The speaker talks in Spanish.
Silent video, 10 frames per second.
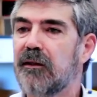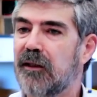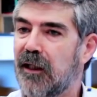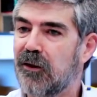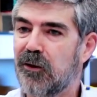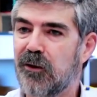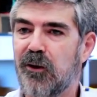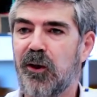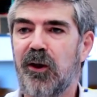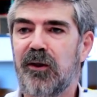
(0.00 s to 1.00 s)

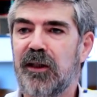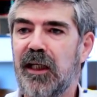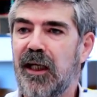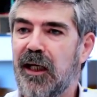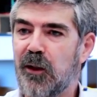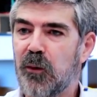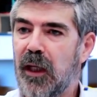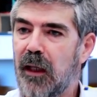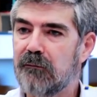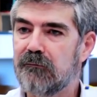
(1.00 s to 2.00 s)
Tirando de la
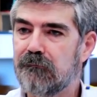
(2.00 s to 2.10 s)
arruga